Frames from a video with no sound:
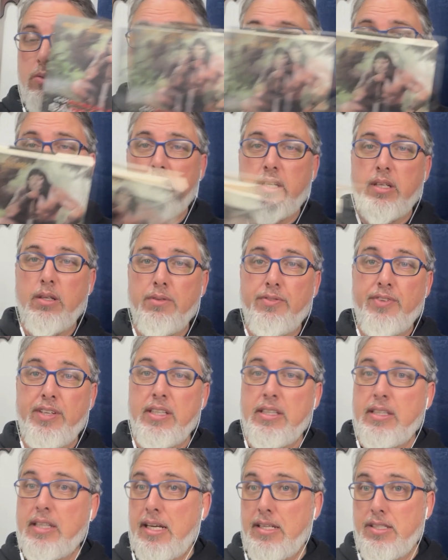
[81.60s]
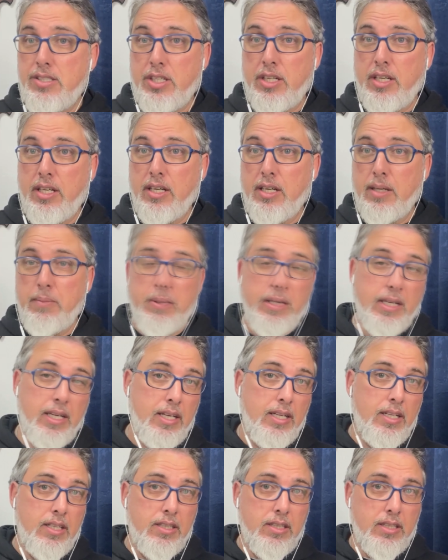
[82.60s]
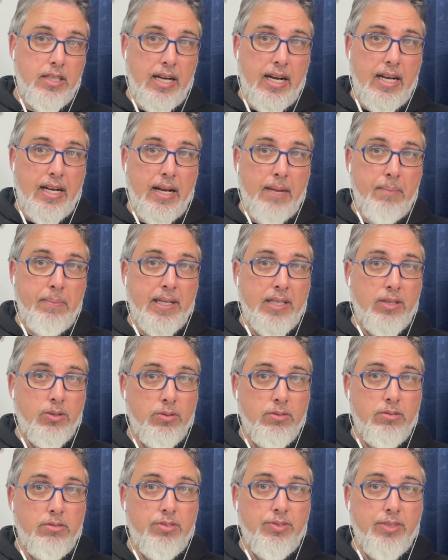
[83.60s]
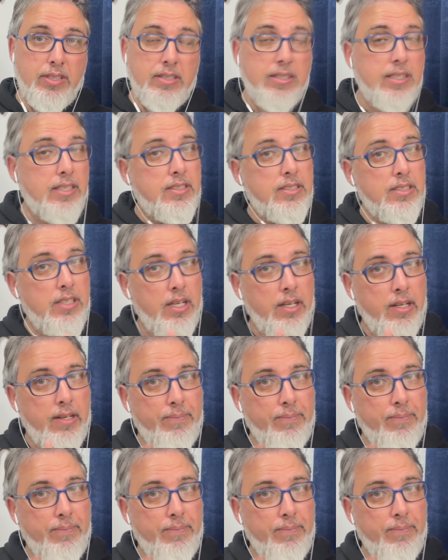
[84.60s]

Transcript: o selo Fantastic Hub trará para todos vocês